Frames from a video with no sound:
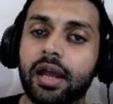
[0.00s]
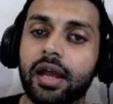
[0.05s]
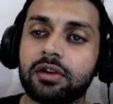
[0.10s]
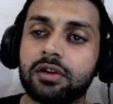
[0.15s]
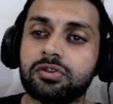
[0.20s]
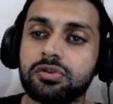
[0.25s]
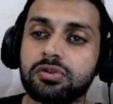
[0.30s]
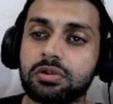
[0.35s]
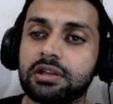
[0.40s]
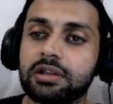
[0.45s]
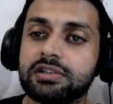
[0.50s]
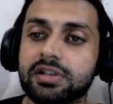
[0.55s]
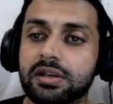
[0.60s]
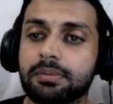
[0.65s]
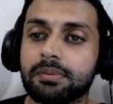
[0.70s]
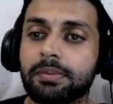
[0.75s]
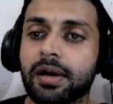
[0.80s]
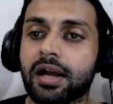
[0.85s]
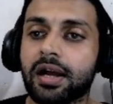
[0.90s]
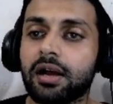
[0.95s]
एक्चुअल
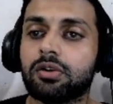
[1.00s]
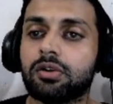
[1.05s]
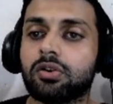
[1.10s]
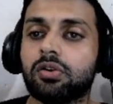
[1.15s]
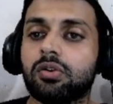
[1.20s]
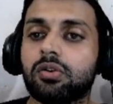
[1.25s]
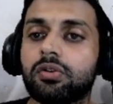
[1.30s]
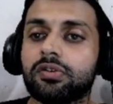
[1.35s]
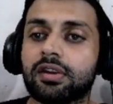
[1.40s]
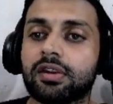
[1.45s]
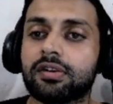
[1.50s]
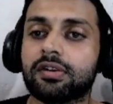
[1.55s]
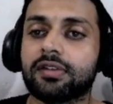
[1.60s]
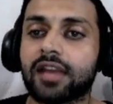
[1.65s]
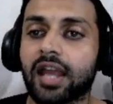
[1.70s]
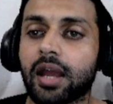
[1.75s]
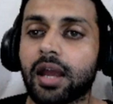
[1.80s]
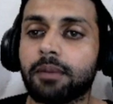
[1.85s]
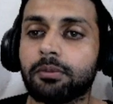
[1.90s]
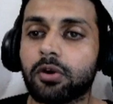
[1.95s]
शीपा है और कौन से
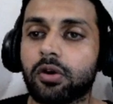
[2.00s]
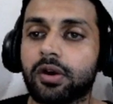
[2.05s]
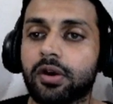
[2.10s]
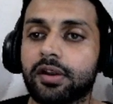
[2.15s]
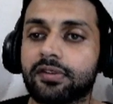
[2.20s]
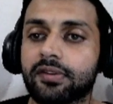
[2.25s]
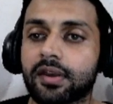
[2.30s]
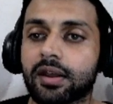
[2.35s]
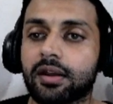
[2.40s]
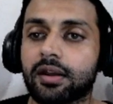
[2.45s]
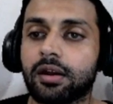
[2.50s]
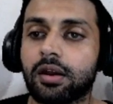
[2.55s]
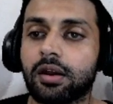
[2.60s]
स्कैम कॉइन्स हैं